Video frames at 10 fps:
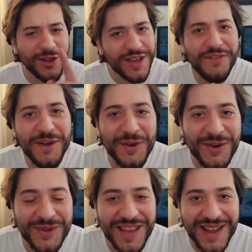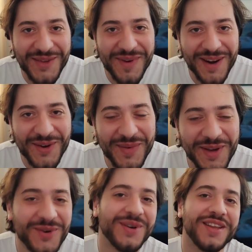Ho davvero incontrato Marco
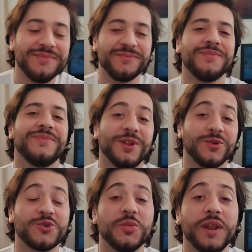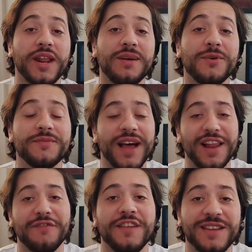Mengoni? Lo scopriremo
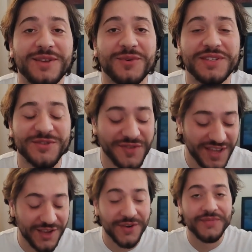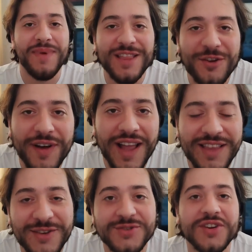alla fine di questo video.
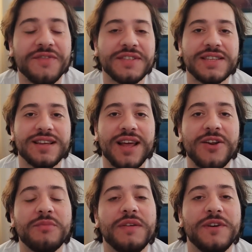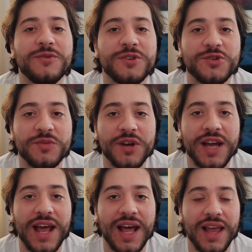Bentrovati, io sono Alvise Salerno, benvenuti sul mio
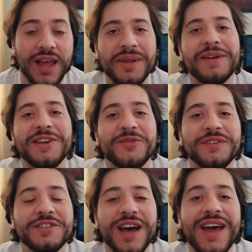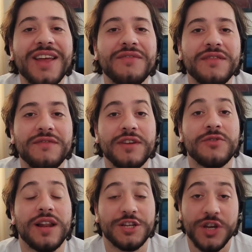canale. Prima di cominciare vi
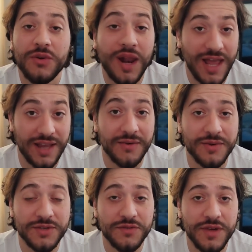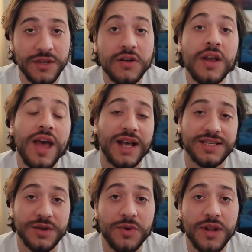invito a lasciare un like a questo video, a
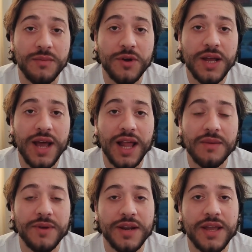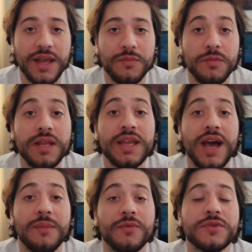seguire il mio canale perché
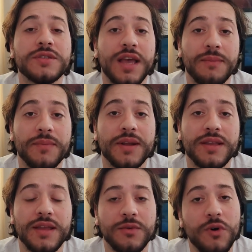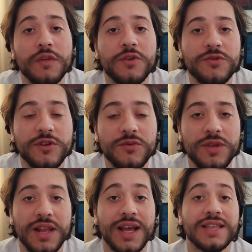pubblichiamo sempre dei nuovi
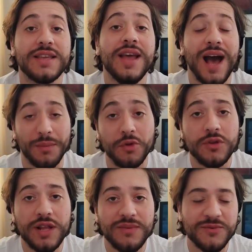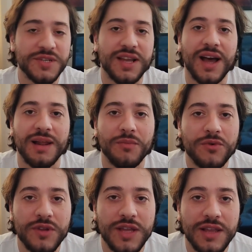contenuti legati al mondo della musica, al
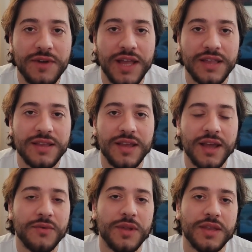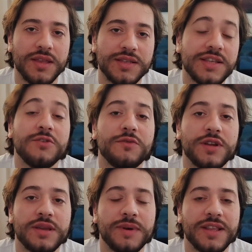mondo degli eventi e quindi se non
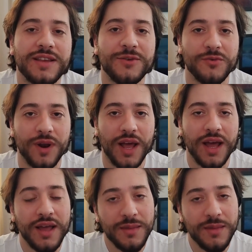volete perdere nulla